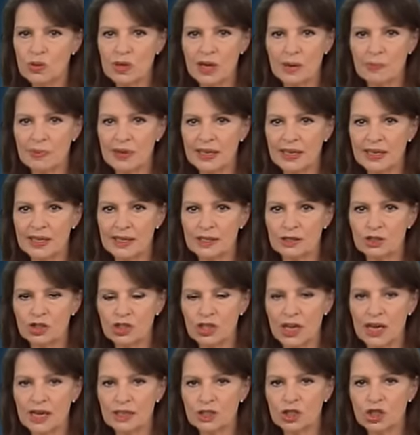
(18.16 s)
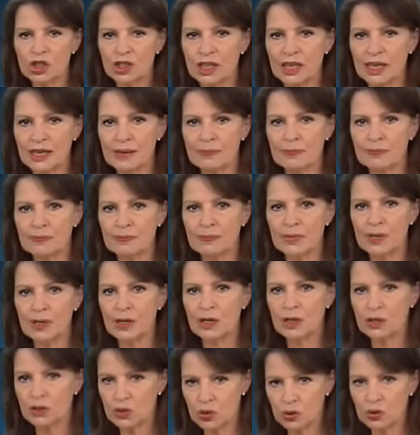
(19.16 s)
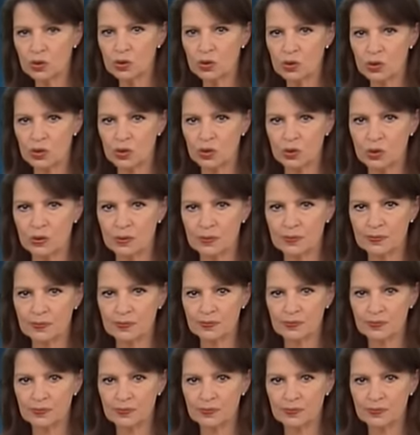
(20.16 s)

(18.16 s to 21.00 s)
unabhängigen Staat streben, zurückgezogen.